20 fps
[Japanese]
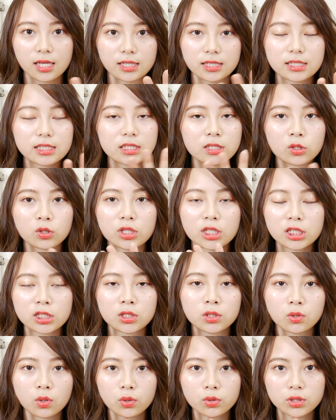一度
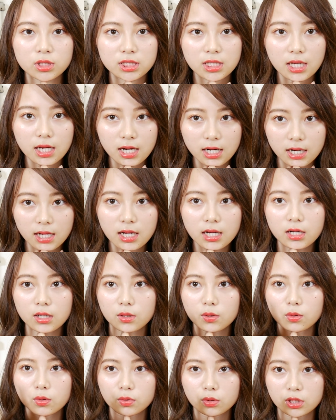ティッシュオフしてから
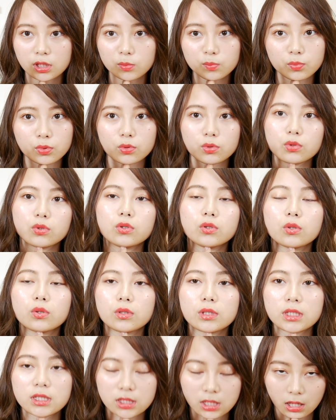このリップを塗るよう
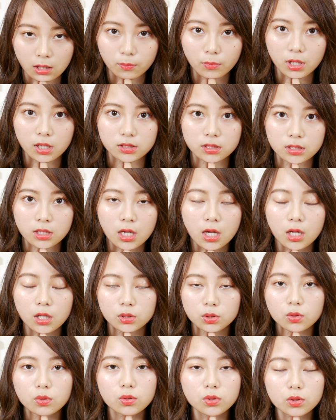にしています
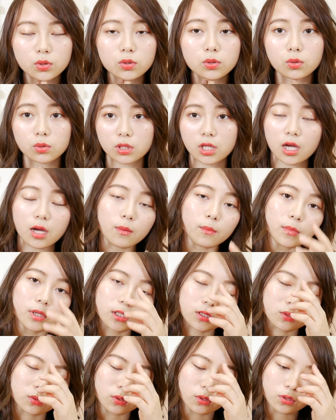そうするとねあんま
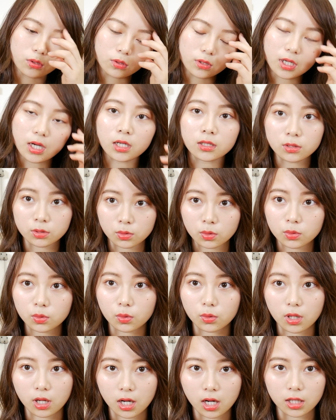りそういう乾燥
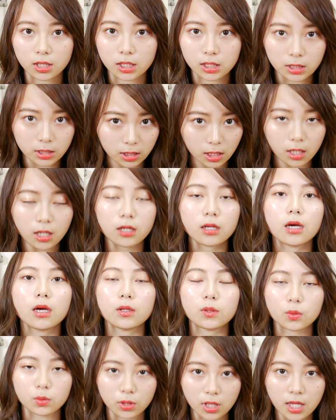とかが気にならな
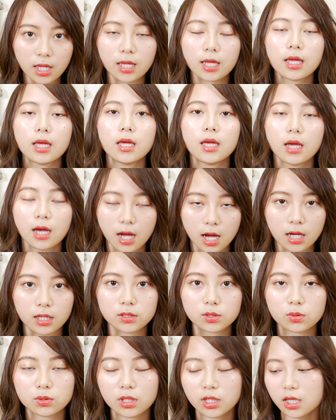いのでは
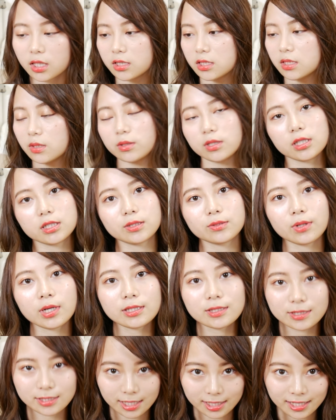いそんな感じで私は
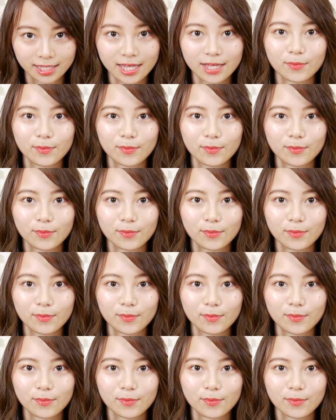つけてい